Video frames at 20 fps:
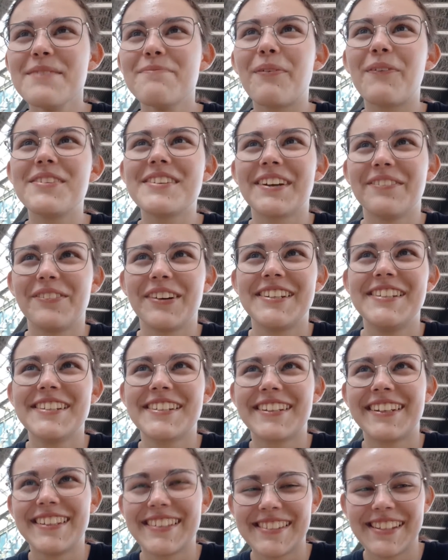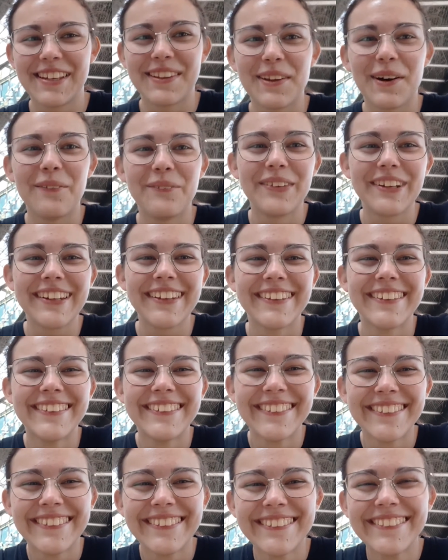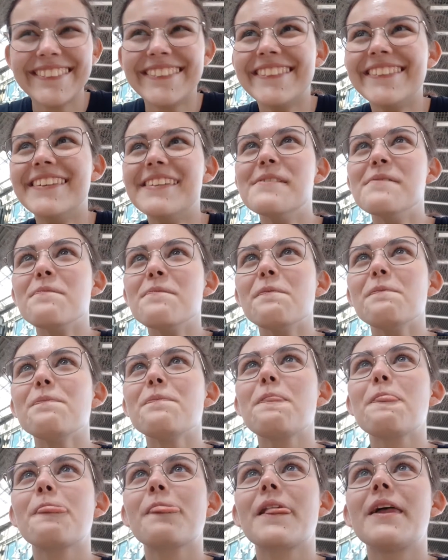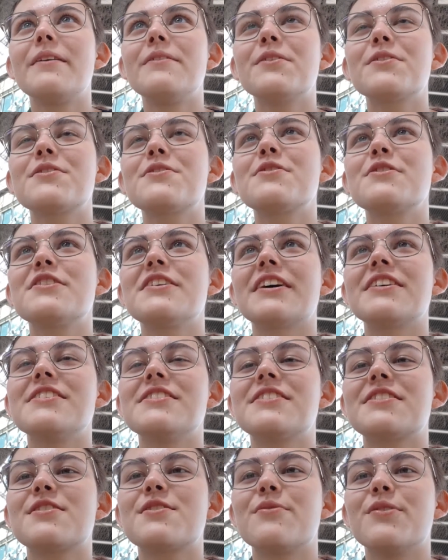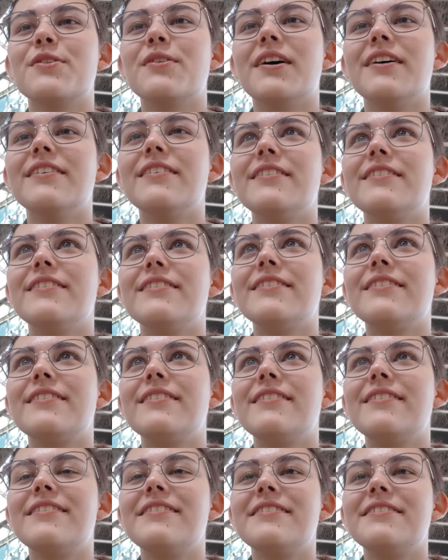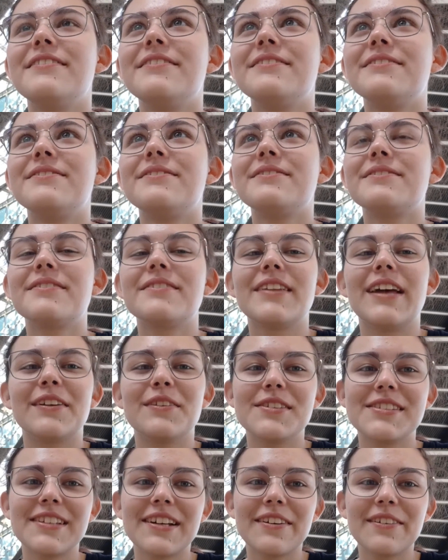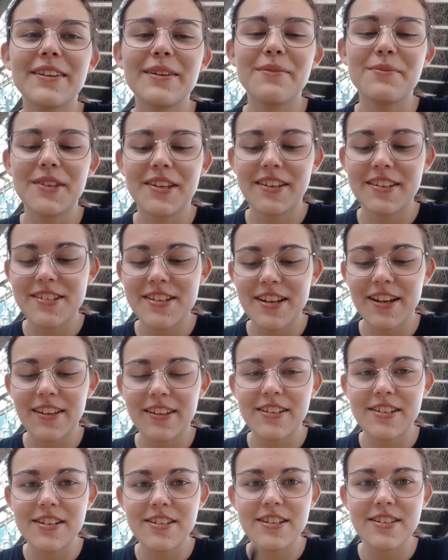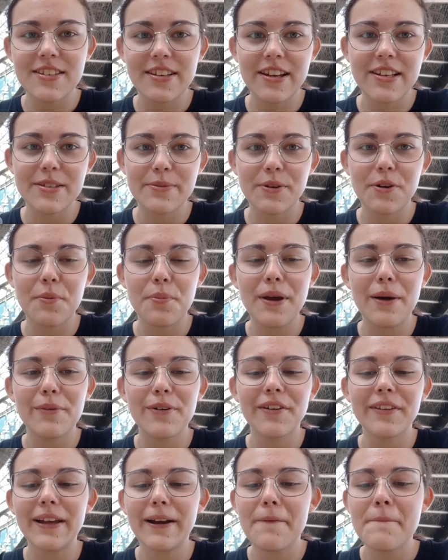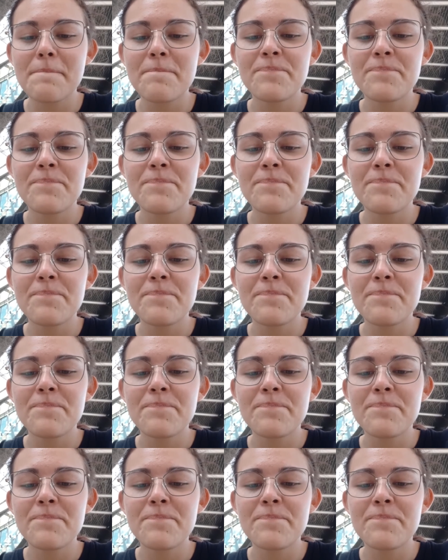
i powiedziała właśnie, że jest nie. niedobry. Szejk, nie. No to tak się skrzywiła. Szejka na Dzień Dziecka. Tak, dostała ode mnie szejka na Dzień Dziecka, ja sobie kupiłam loda